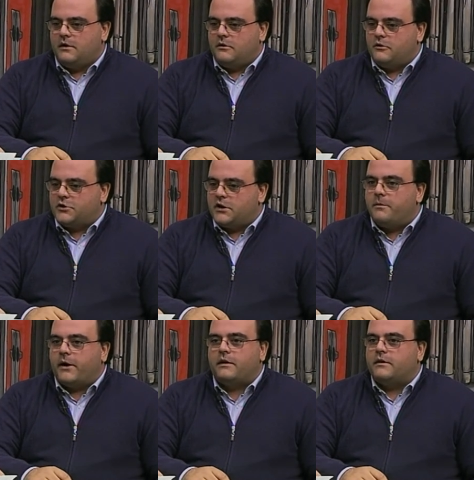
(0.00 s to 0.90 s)
non c'è
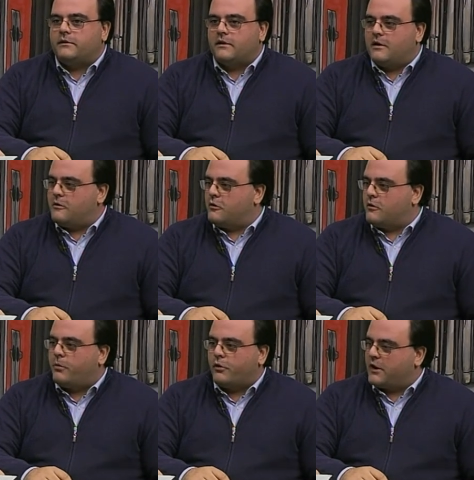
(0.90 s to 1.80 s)
da prendersela con
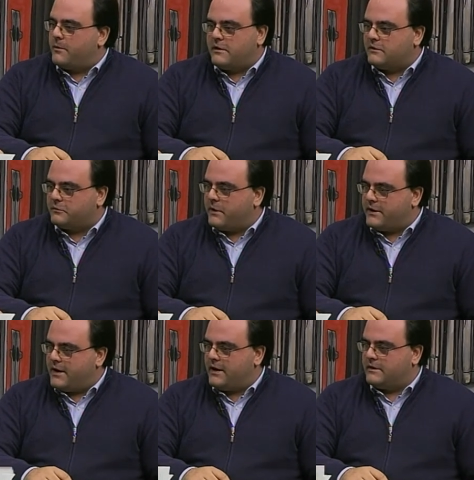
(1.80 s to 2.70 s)
comportamenti
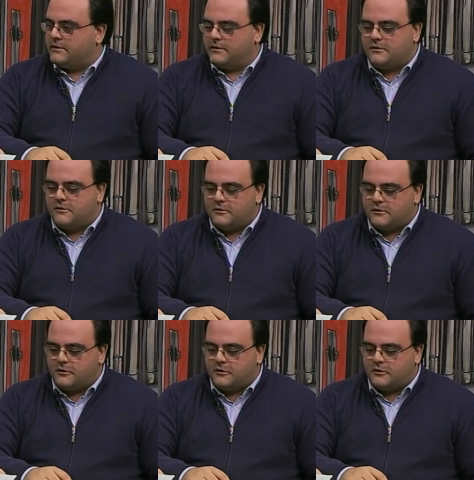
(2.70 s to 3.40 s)
sbagliati no, certo. o